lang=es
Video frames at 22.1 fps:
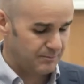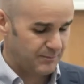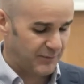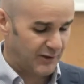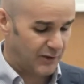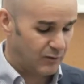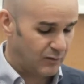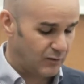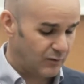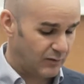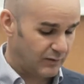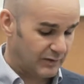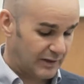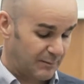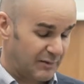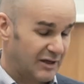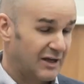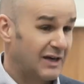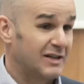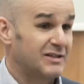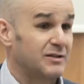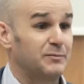pero
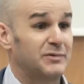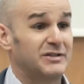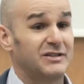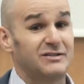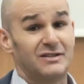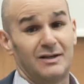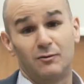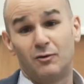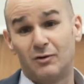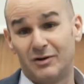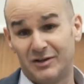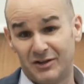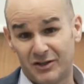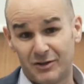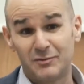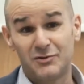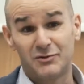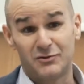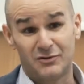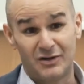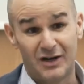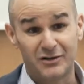también en las empresas tenemos líderes
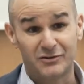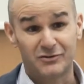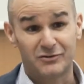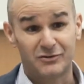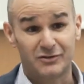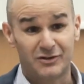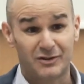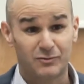visionarios, ¿no?